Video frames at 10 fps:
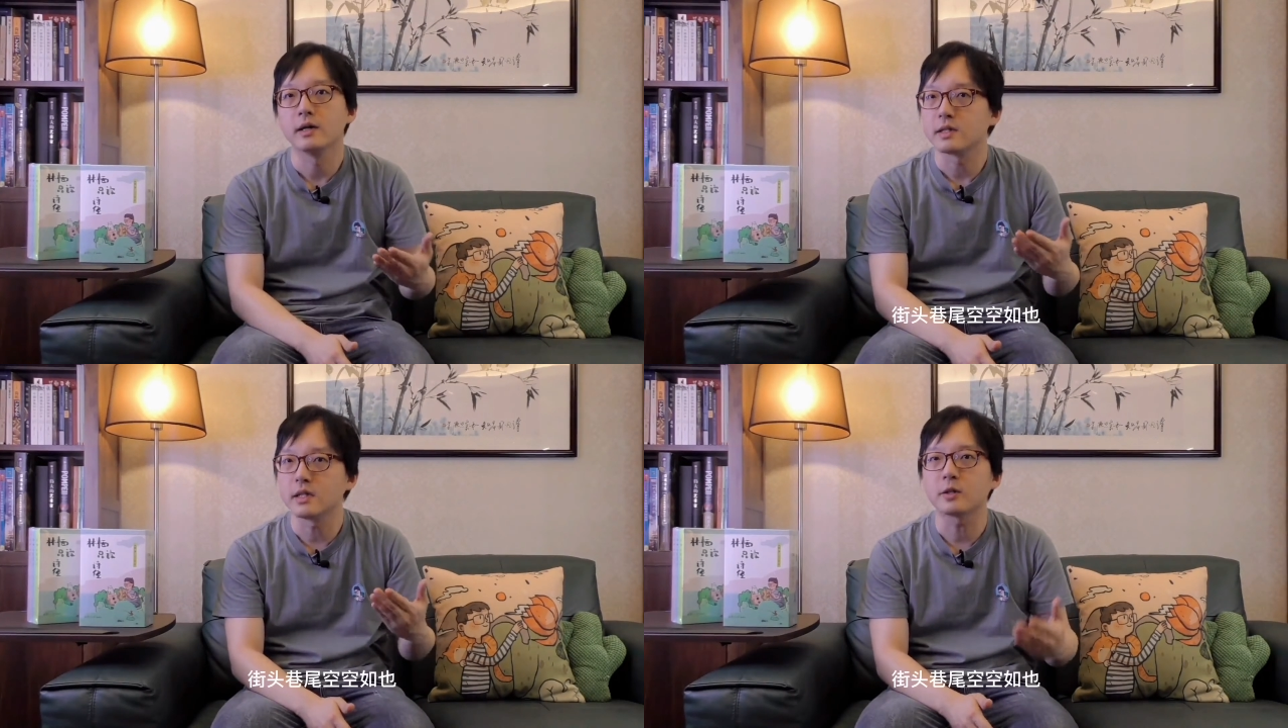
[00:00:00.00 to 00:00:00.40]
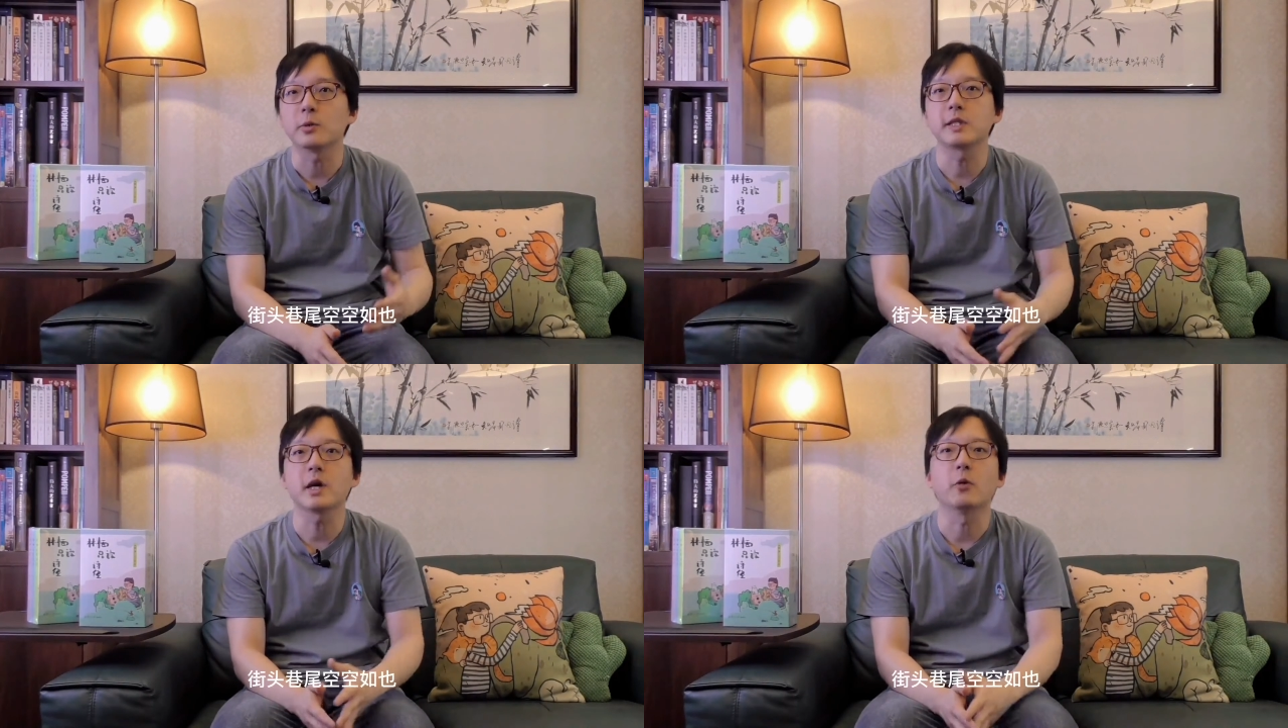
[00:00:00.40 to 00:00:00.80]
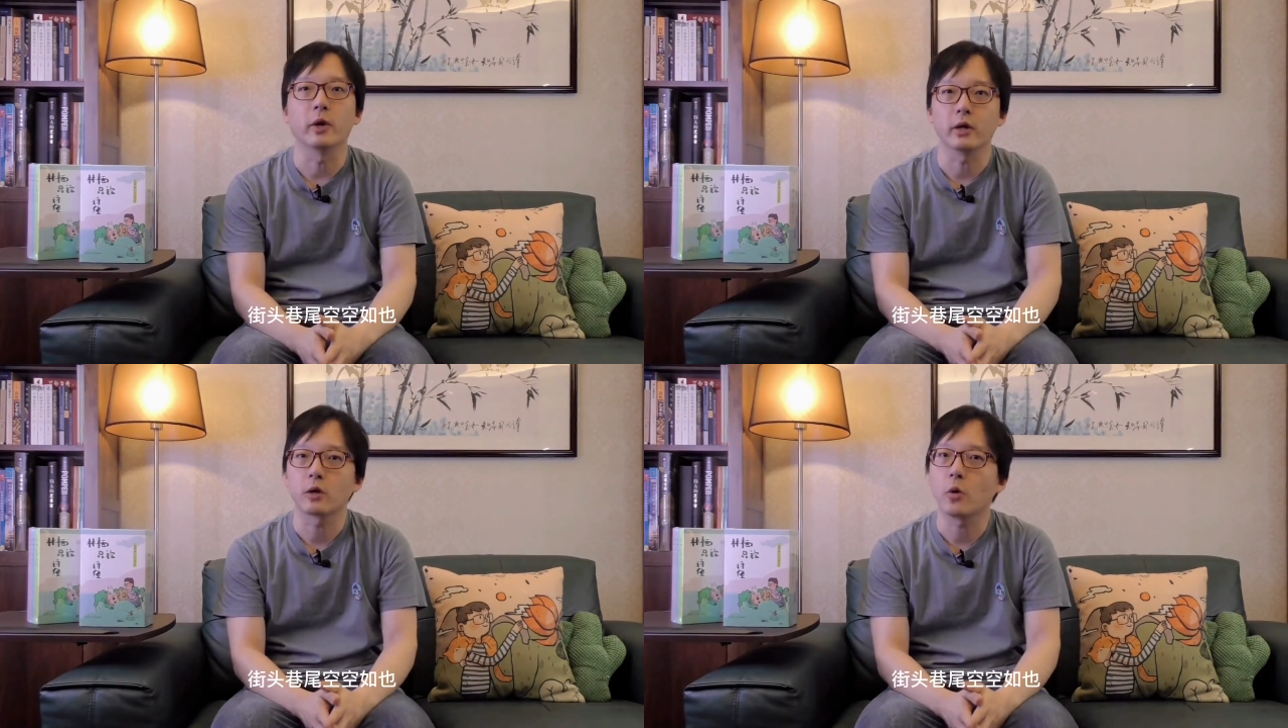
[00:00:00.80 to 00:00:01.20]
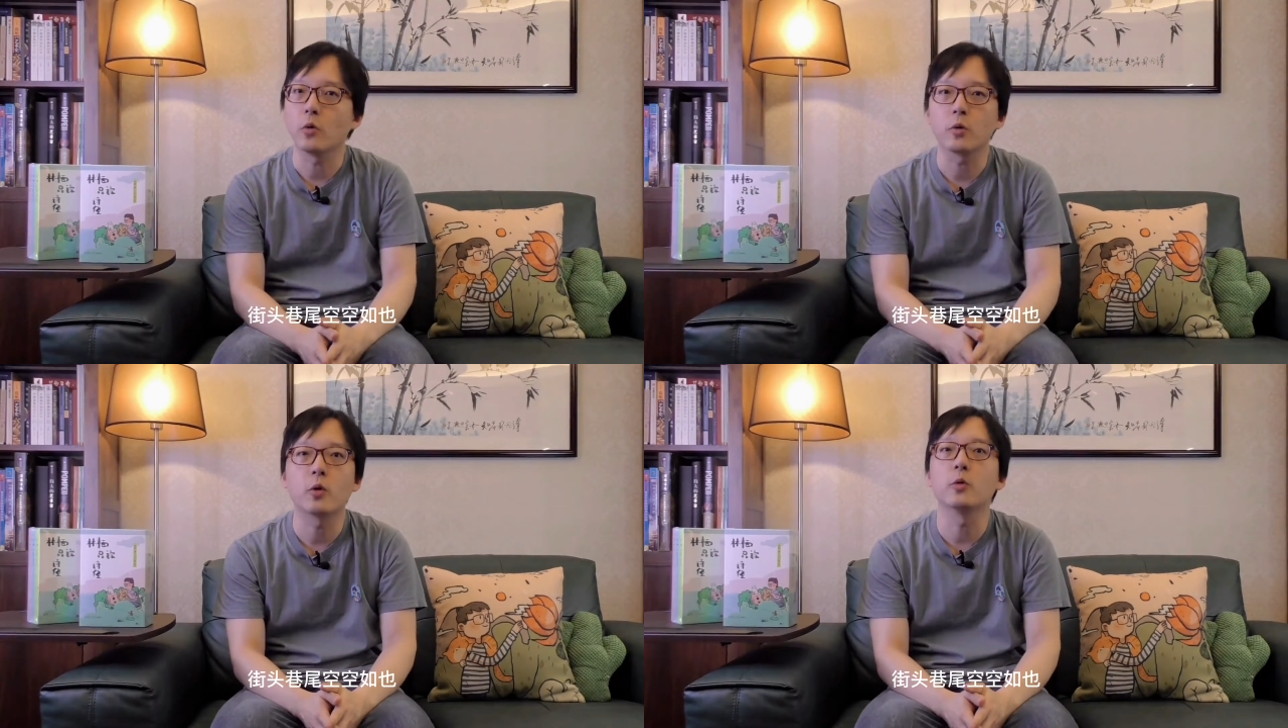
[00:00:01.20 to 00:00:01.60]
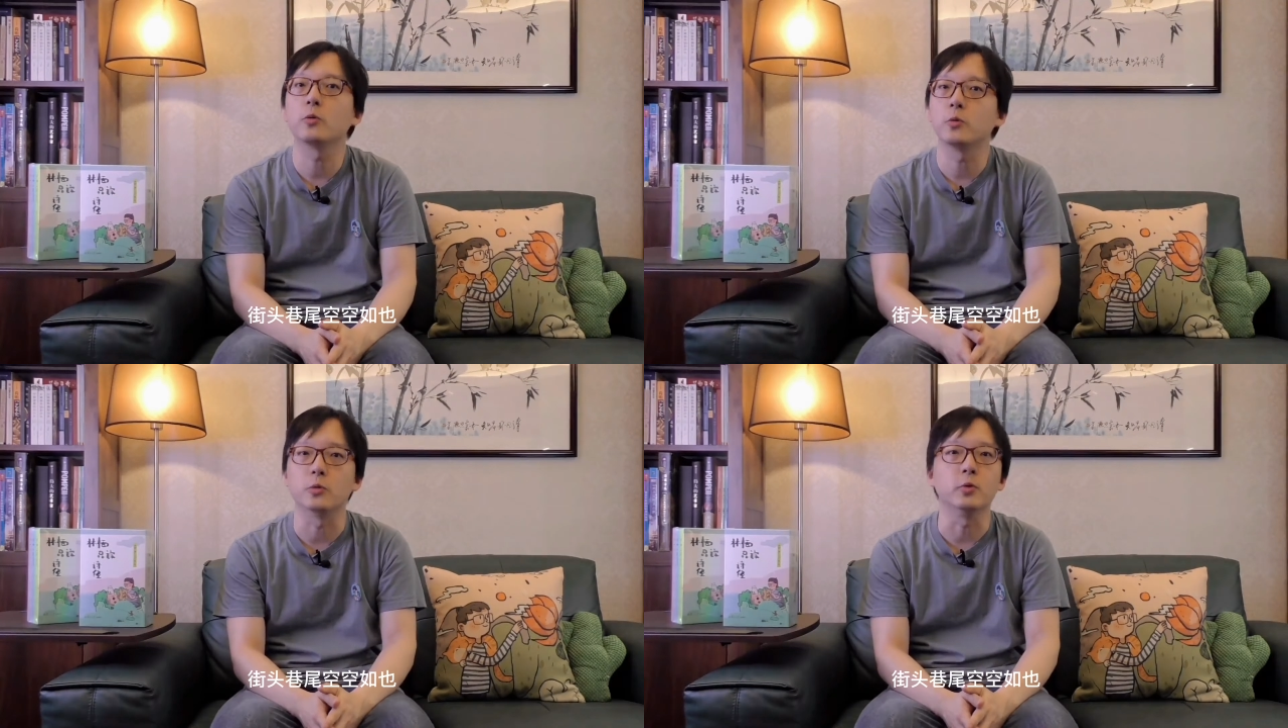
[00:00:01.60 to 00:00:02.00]
街头巷尾空
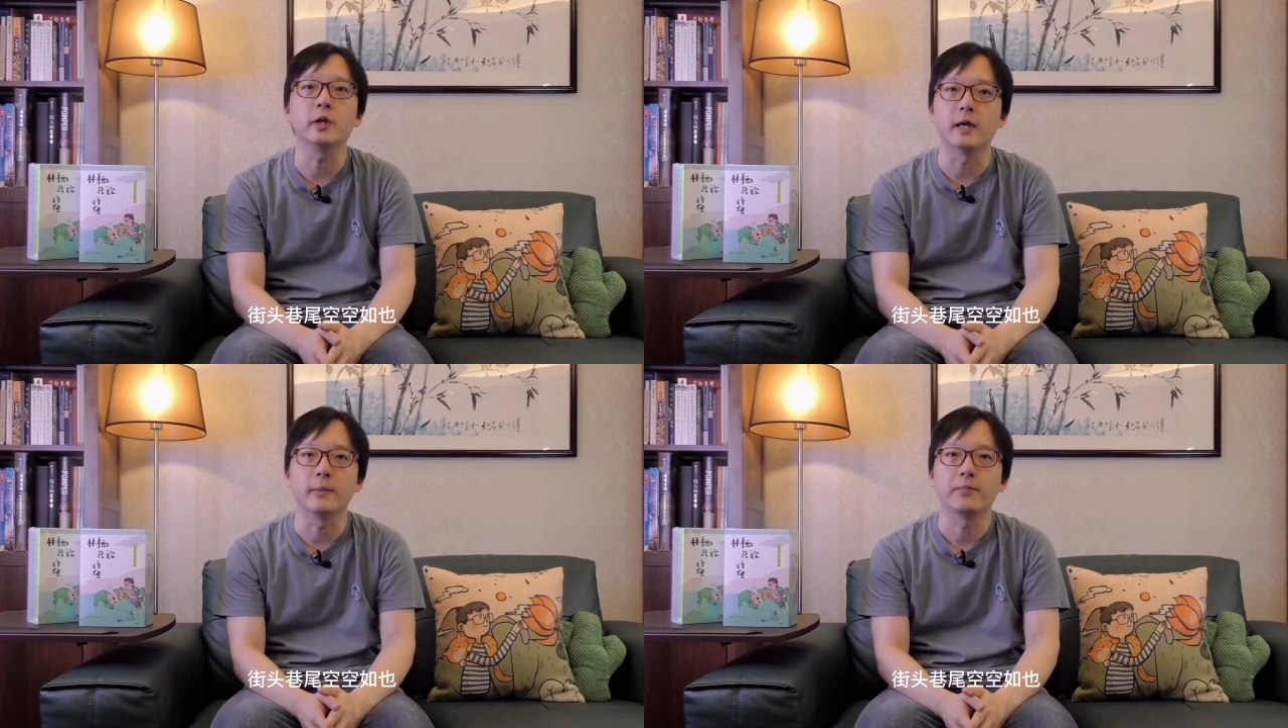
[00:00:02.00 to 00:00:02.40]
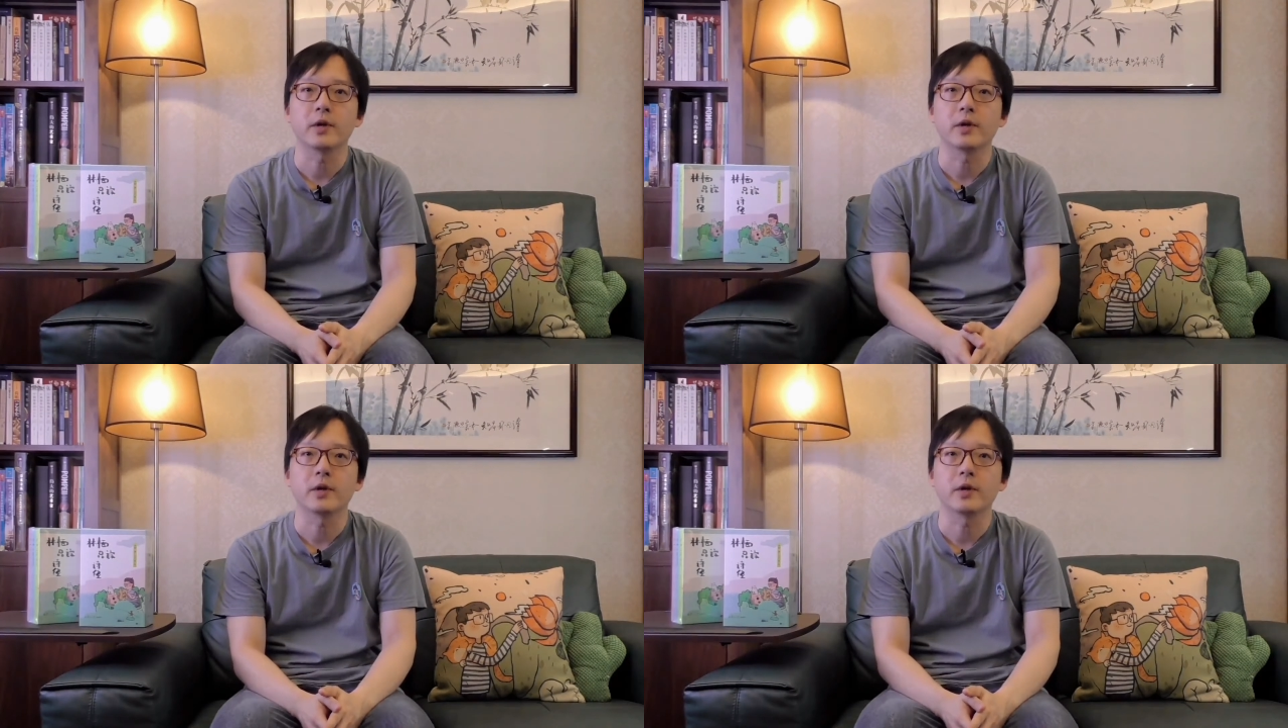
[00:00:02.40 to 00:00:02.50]
空如也。